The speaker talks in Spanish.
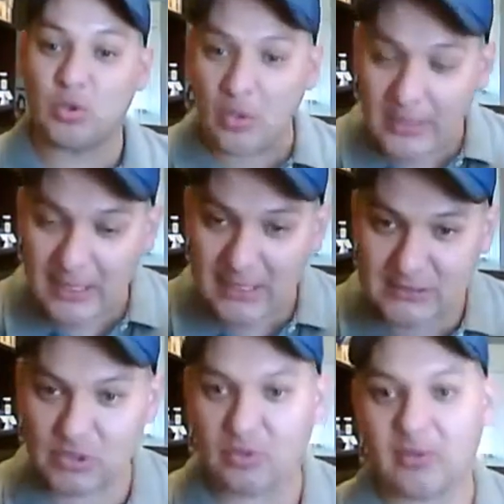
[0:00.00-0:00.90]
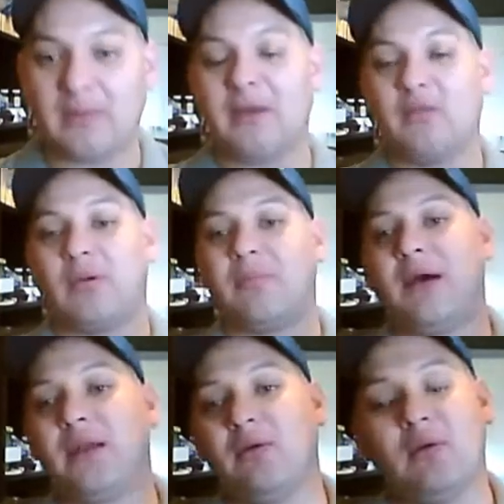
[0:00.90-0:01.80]
congregación, amado
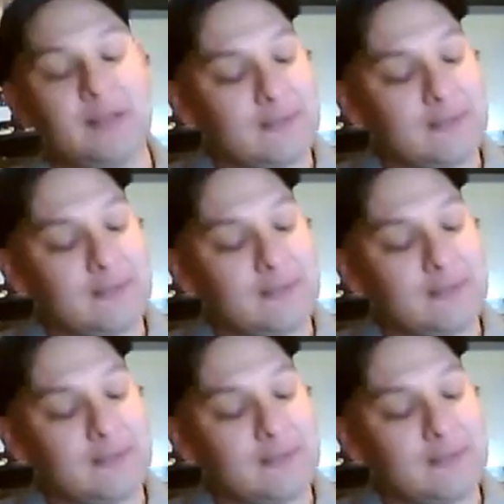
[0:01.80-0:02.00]
hermano